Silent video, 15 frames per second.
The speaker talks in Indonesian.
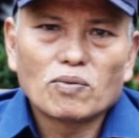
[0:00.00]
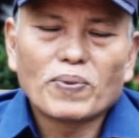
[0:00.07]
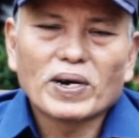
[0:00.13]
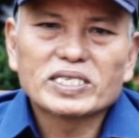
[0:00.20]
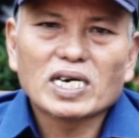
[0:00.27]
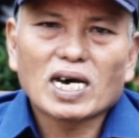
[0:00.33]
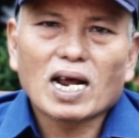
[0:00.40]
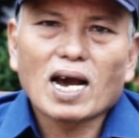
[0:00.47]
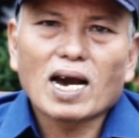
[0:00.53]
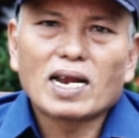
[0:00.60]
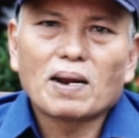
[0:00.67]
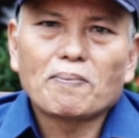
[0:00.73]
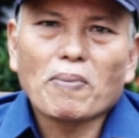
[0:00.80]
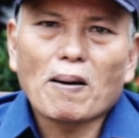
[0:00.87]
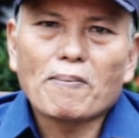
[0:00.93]
upacara
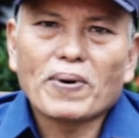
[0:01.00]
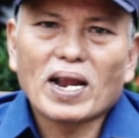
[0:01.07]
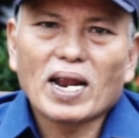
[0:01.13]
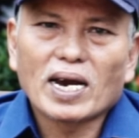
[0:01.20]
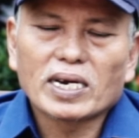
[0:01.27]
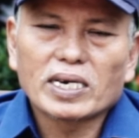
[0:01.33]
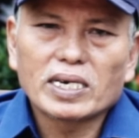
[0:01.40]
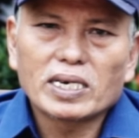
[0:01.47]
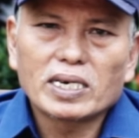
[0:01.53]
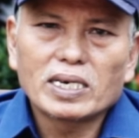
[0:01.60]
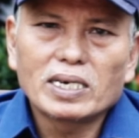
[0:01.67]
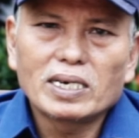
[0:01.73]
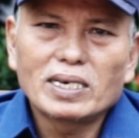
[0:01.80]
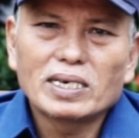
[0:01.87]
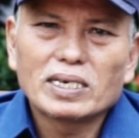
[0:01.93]
adat Pak-Pak
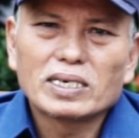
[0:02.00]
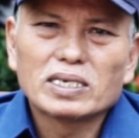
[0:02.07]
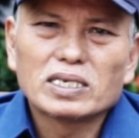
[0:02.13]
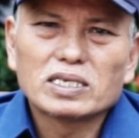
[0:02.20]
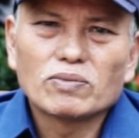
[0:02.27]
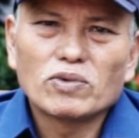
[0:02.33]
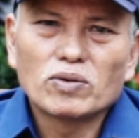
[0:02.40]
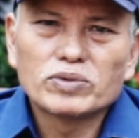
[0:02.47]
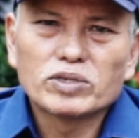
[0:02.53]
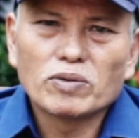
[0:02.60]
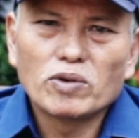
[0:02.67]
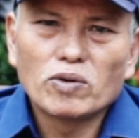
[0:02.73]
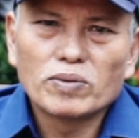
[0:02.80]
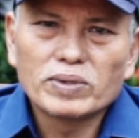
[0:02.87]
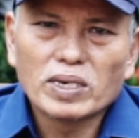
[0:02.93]
lagi.
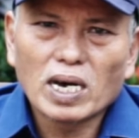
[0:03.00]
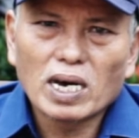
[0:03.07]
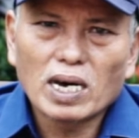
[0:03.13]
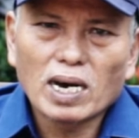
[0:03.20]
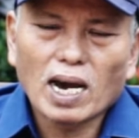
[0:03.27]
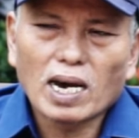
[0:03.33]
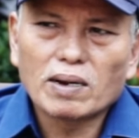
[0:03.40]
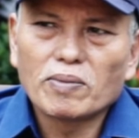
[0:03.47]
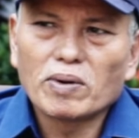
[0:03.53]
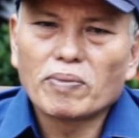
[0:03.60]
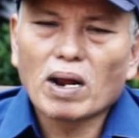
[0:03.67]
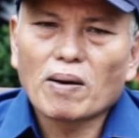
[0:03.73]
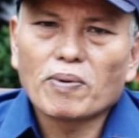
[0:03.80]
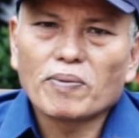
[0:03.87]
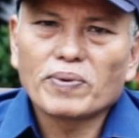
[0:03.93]
Sebelum-sebelumnya ada
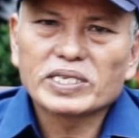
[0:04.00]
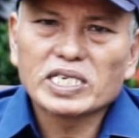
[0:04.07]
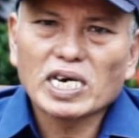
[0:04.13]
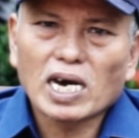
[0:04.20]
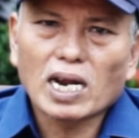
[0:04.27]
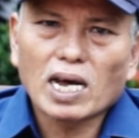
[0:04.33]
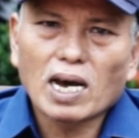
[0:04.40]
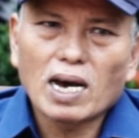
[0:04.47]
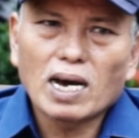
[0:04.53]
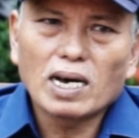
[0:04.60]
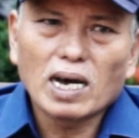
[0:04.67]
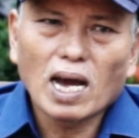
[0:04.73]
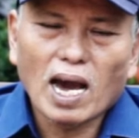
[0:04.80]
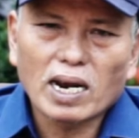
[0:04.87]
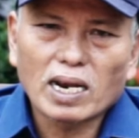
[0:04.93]
beberapa
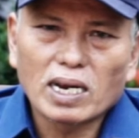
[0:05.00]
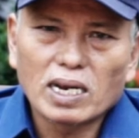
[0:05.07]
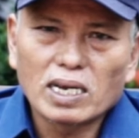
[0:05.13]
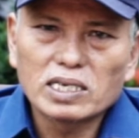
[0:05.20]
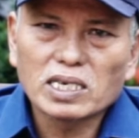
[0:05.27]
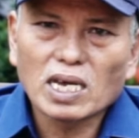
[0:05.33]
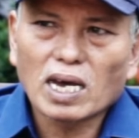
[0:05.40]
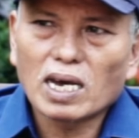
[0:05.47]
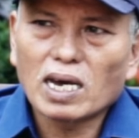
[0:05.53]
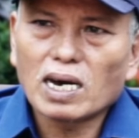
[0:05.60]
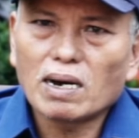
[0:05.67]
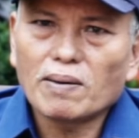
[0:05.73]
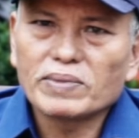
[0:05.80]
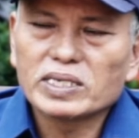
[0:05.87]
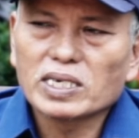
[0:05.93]
upacara. Hari ini
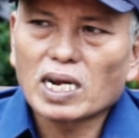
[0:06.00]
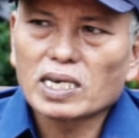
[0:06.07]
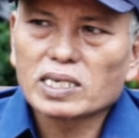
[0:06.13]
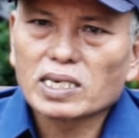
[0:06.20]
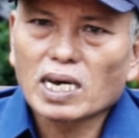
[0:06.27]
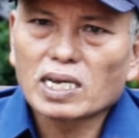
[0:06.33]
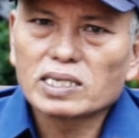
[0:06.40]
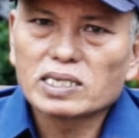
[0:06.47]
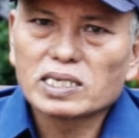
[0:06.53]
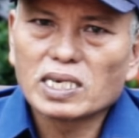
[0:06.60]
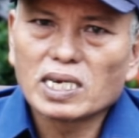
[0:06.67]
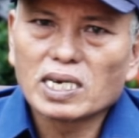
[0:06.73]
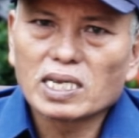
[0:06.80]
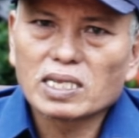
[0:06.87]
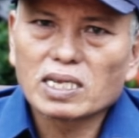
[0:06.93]
saya menjelaskan
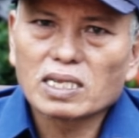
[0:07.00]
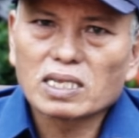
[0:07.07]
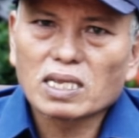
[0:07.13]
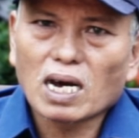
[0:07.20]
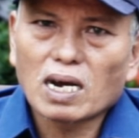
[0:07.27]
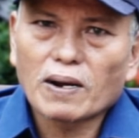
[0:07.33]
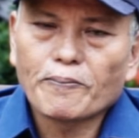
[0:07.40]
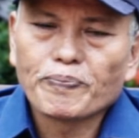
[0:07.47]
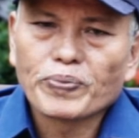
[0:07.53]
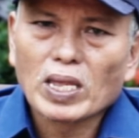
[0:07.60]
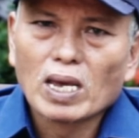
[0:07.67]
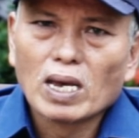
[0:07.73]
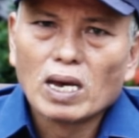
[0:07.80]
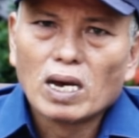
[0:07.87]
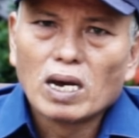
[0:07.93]
sedikit tentang
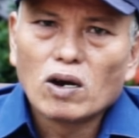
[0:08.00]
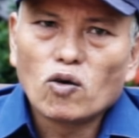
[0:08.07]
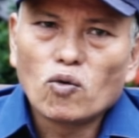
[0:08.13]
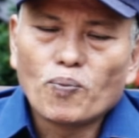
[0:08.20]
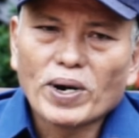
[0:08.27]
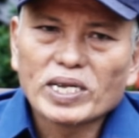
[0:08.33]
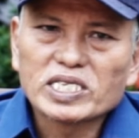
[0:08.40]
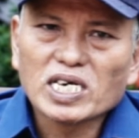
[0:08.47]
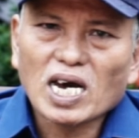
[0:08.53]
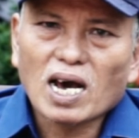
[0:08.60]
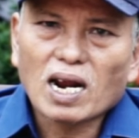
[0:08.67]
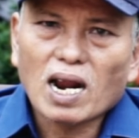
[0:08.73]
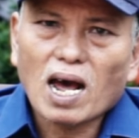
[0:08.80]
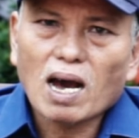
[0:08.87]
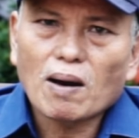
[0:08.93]

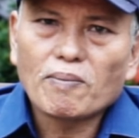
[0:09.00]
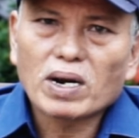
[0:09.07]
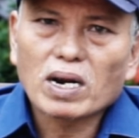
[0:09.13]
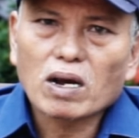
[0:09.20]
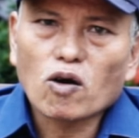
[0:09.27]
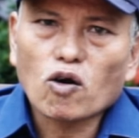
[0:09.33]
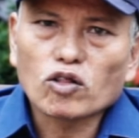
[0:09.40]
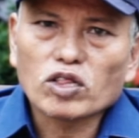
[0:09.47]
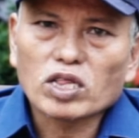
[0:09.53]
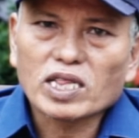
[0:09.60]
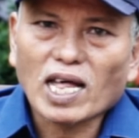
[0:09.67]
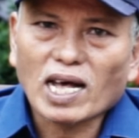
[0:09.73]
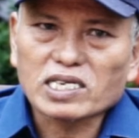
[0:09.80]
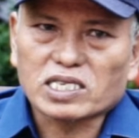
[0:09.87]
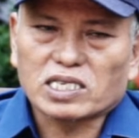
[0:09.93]
upacara
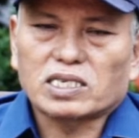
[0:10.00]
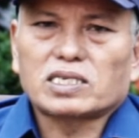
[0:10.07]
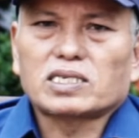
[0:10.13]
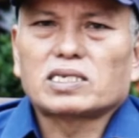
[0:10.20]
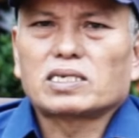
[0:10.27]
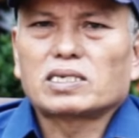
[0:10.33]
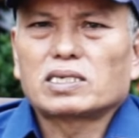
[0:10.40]
merkotas.